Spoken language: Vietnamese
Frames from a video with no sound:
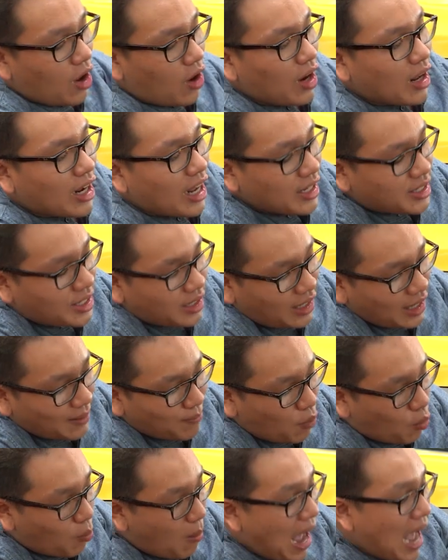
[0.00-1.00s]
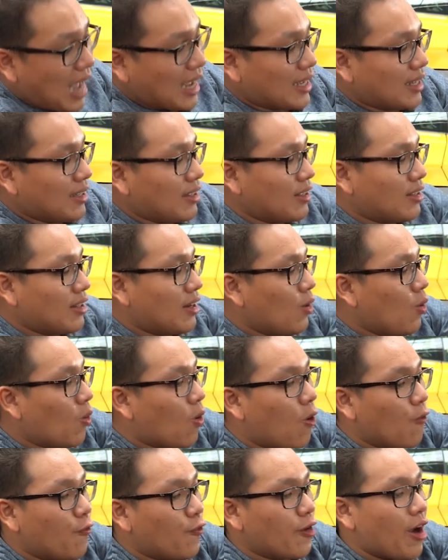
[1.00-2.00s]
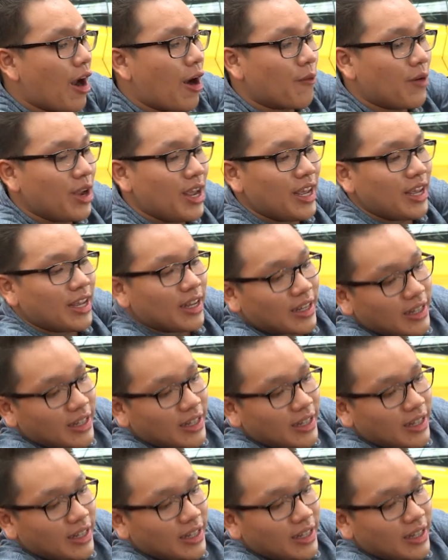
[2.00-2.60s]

với đó là các chi tiết màu bạc, logo Ferrari